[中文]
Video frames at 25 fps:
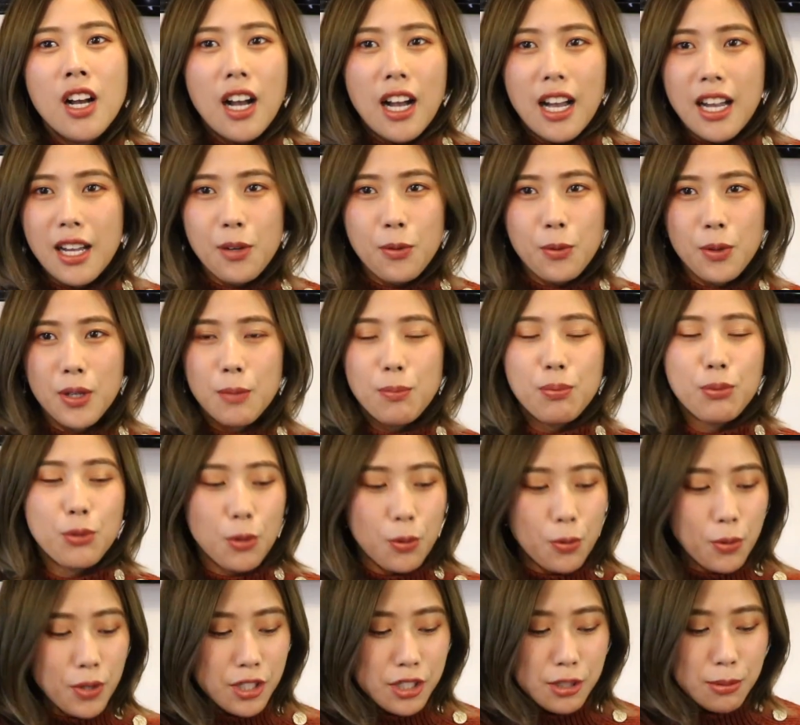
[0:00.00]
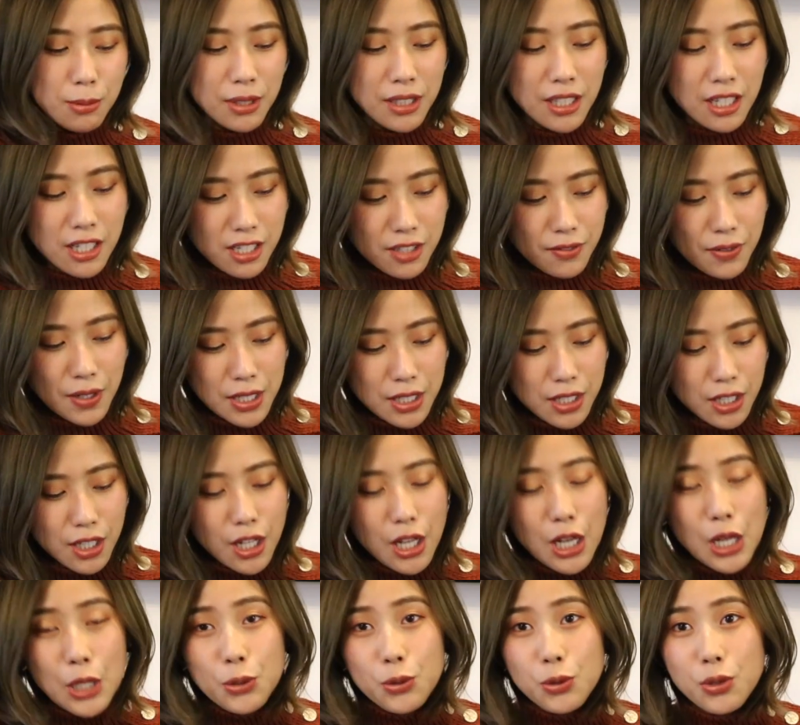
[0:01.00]
哎，我也不懂为什么，但是反正
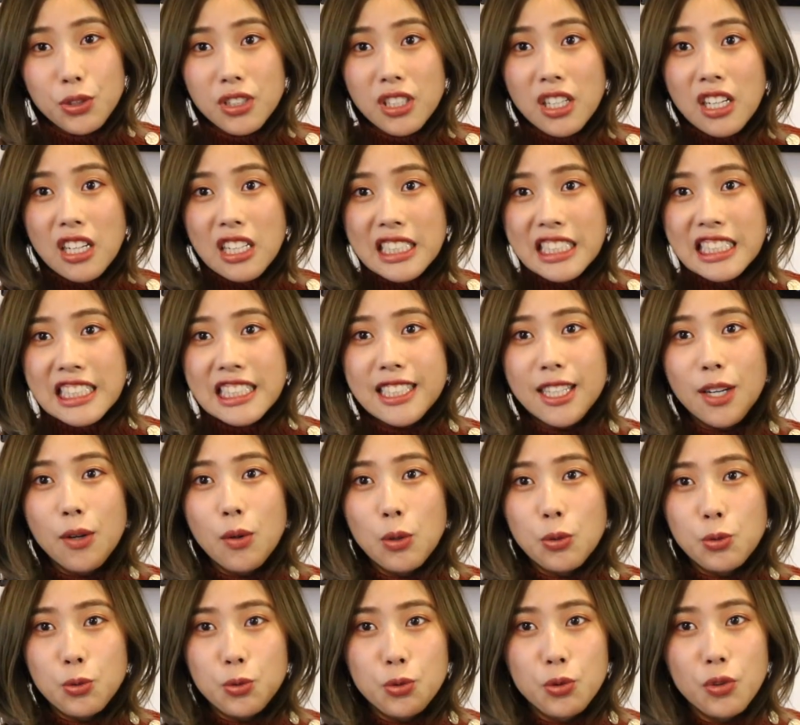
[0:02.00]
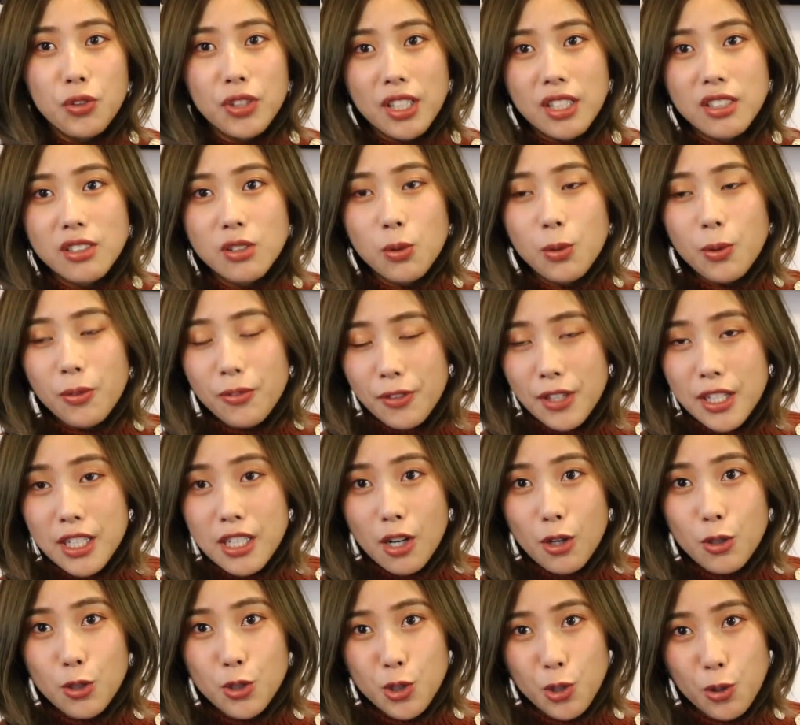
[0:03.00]
就是以前我涂这种颜色会非
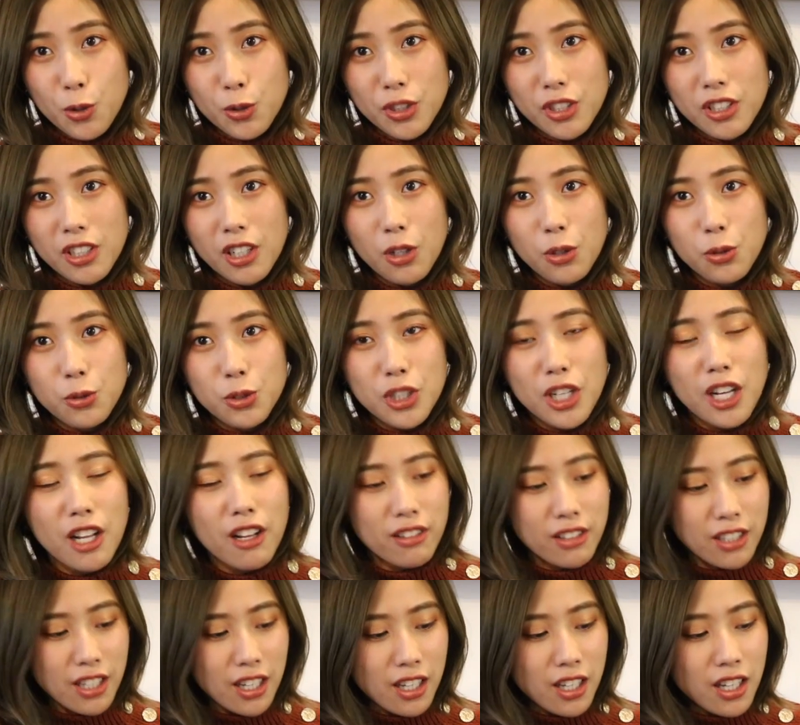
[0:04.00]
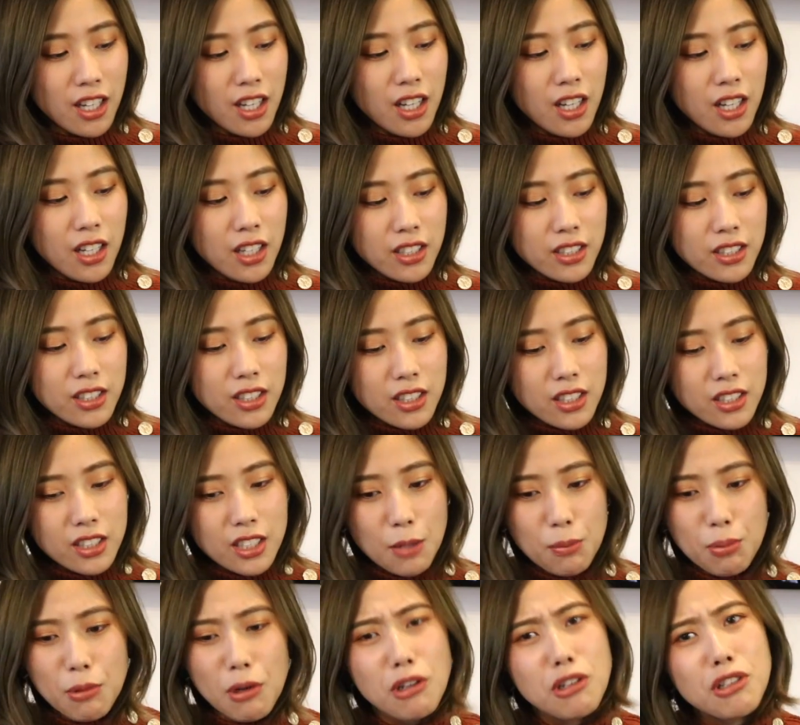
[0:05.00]
常丑的。然后这两年，
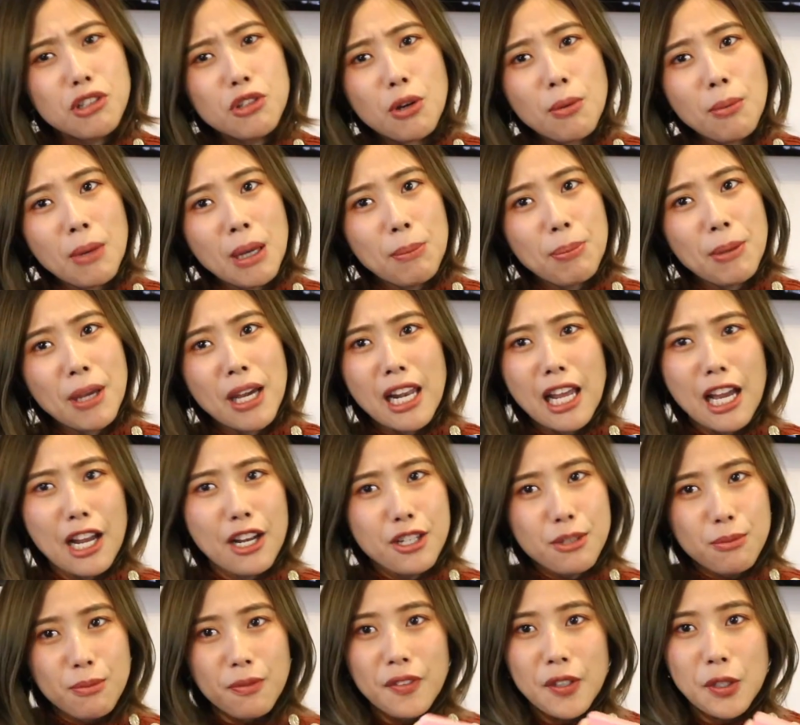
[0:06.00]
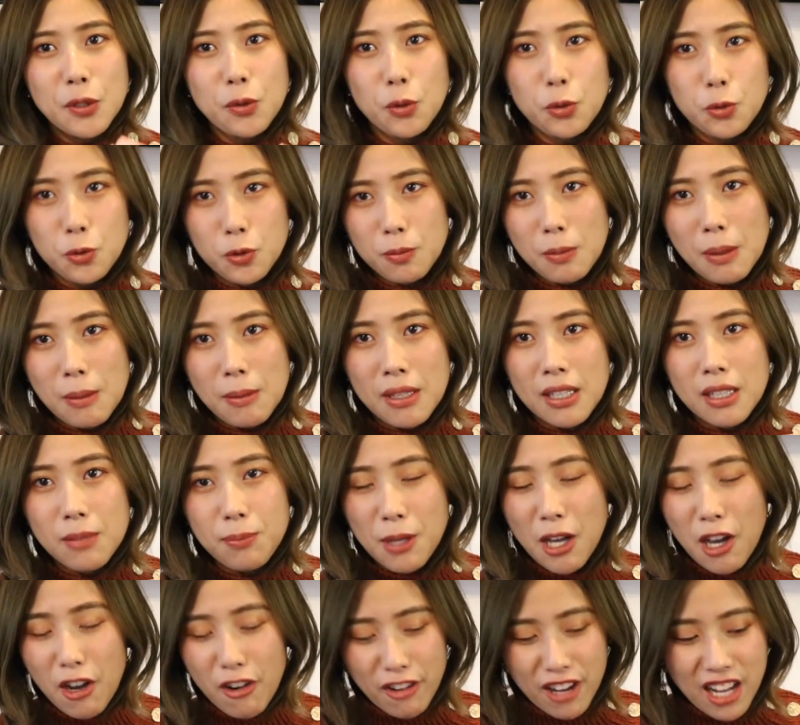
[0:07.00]
也不知道是审美变了还是什么，反正我觉得慢慢的
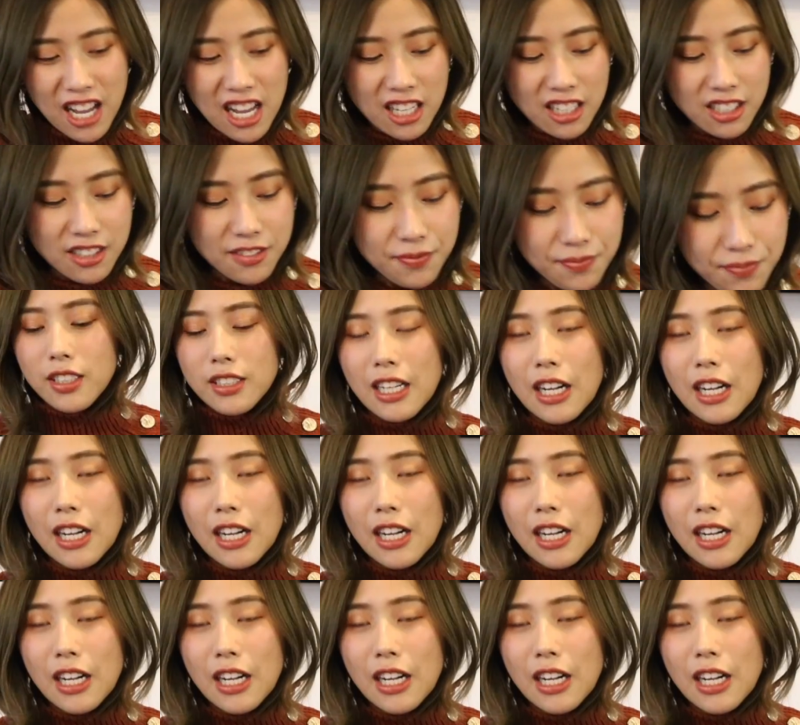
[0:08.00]
变好看了。